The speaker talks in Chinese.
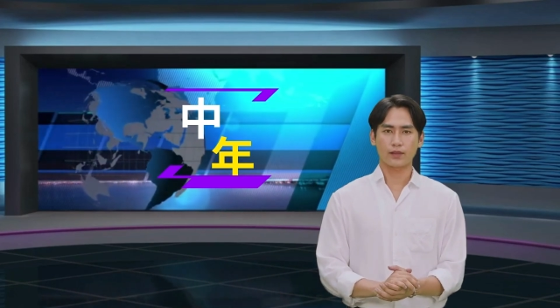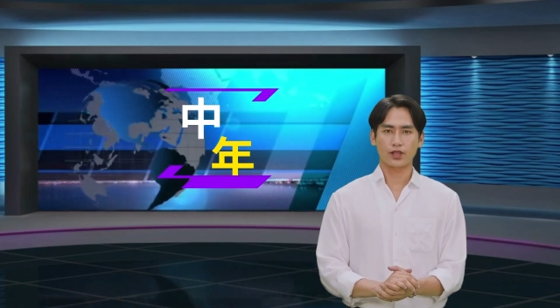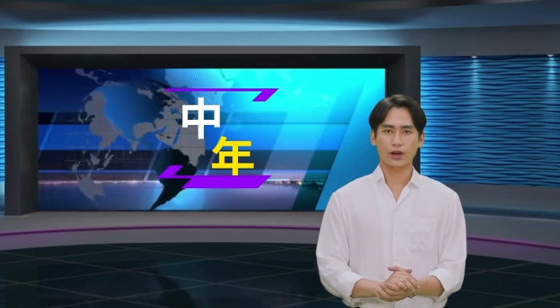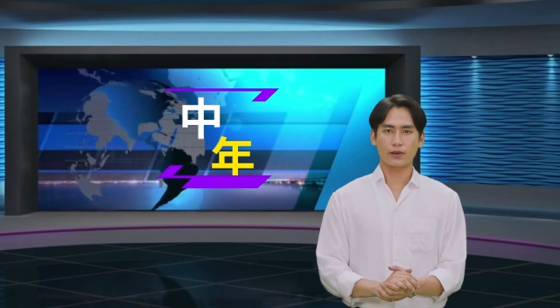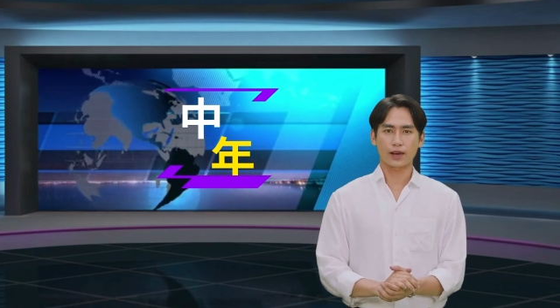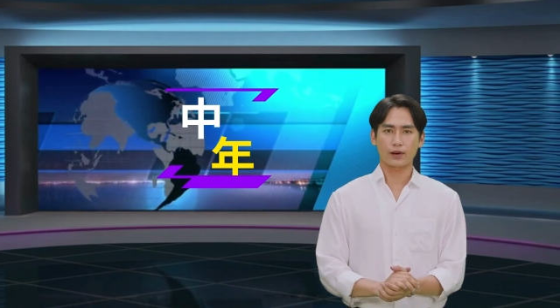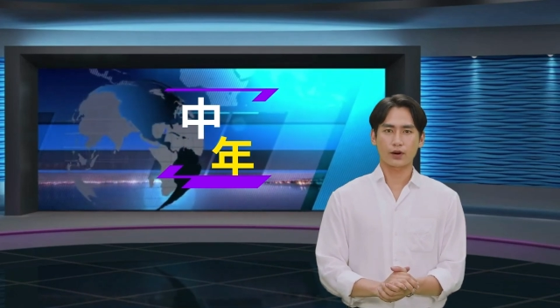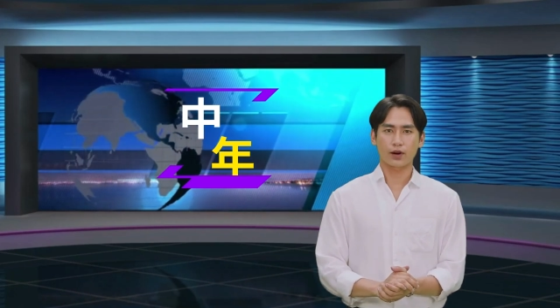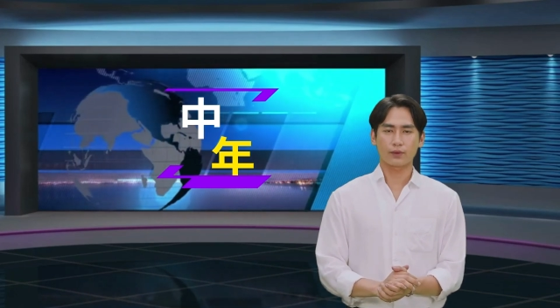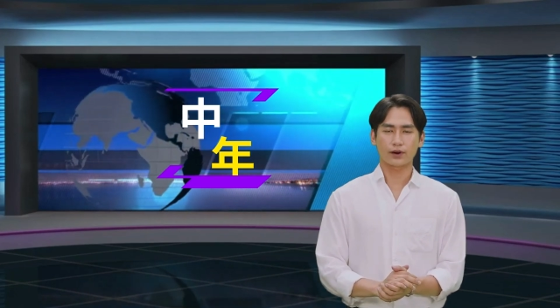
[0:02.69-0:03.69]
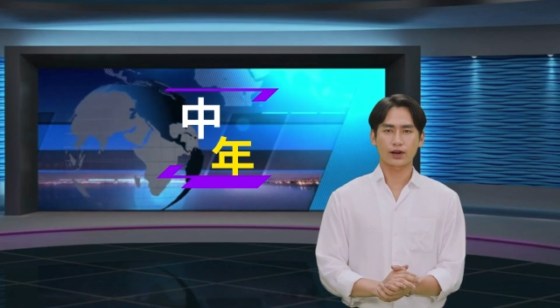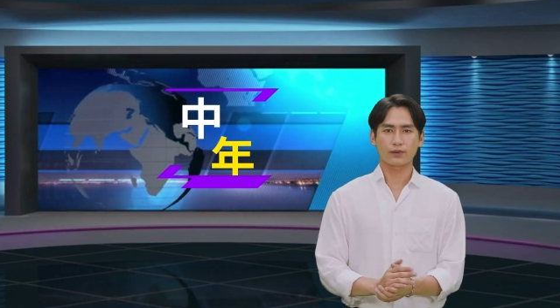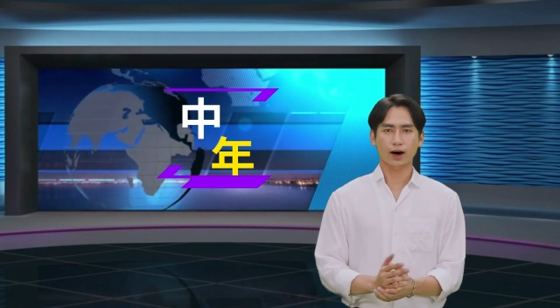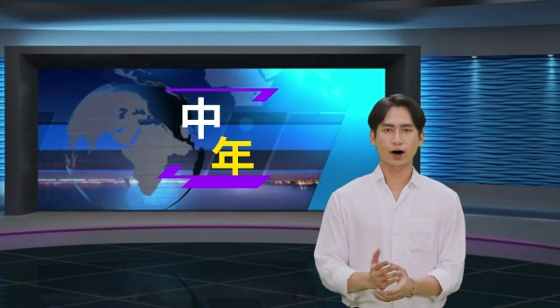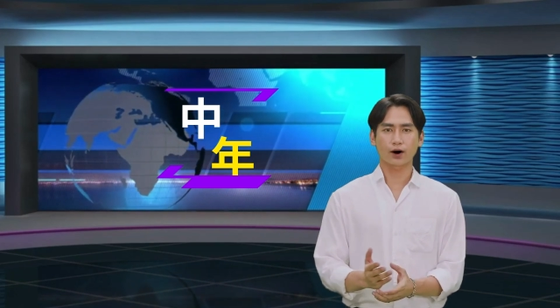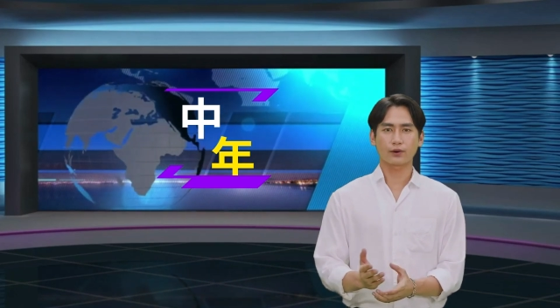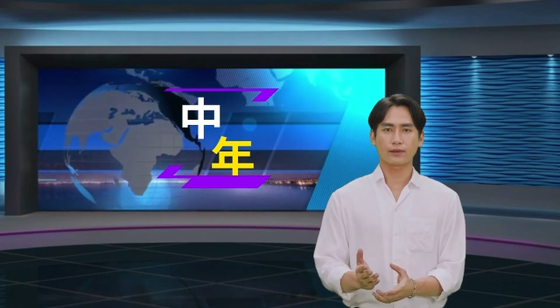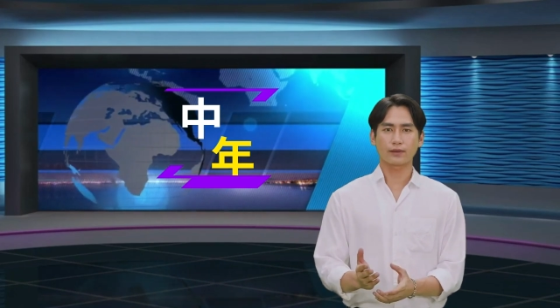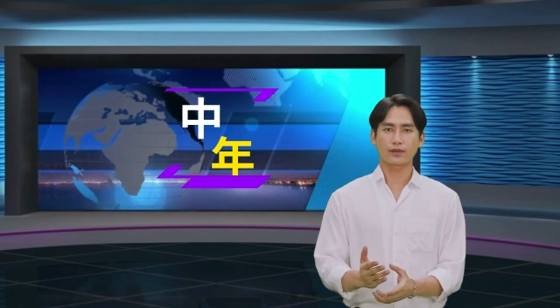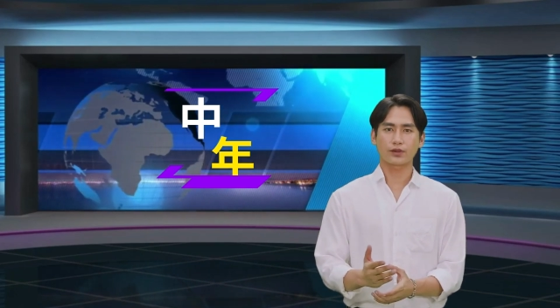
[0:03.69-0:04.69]
请订阅频道，
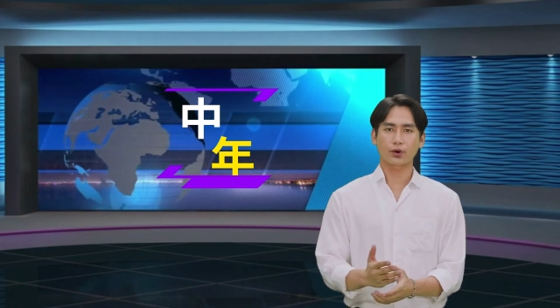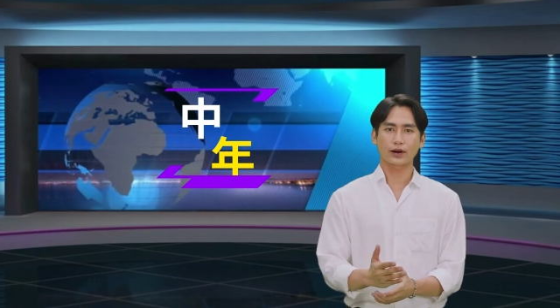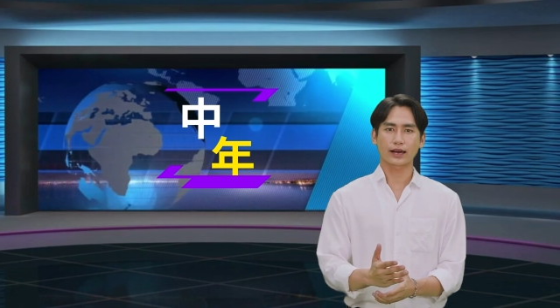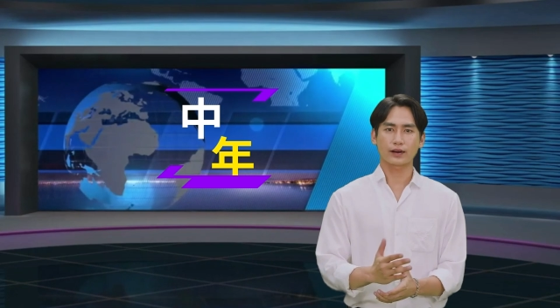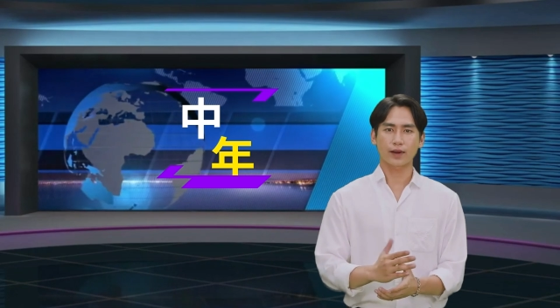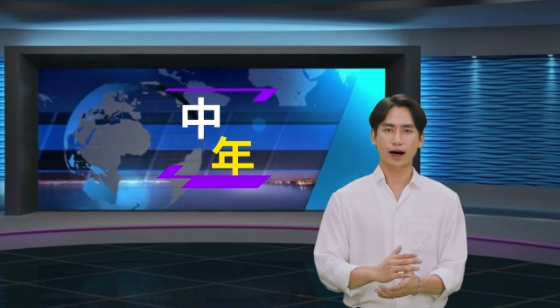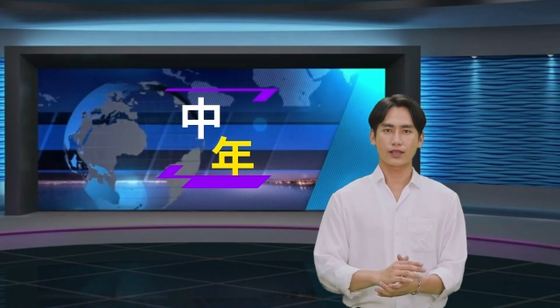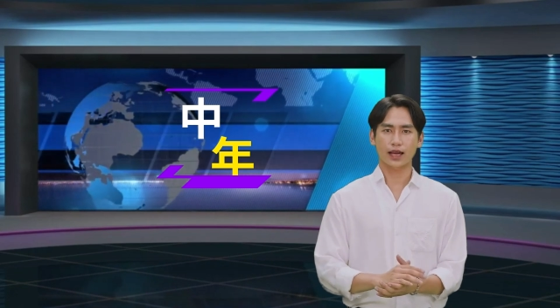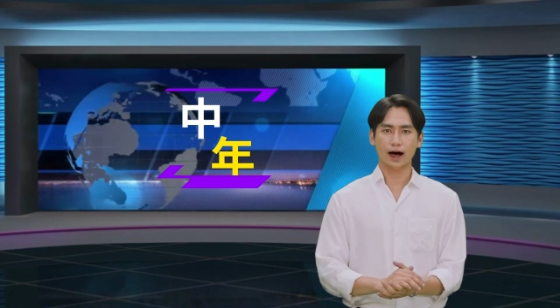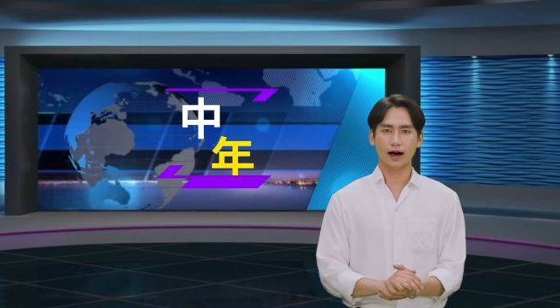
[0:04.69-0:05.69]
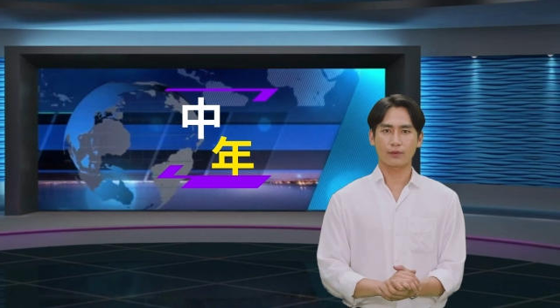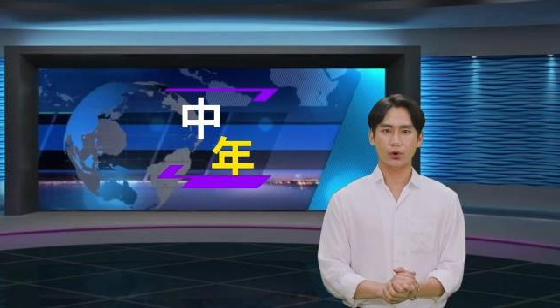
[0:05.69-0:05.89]
所以大家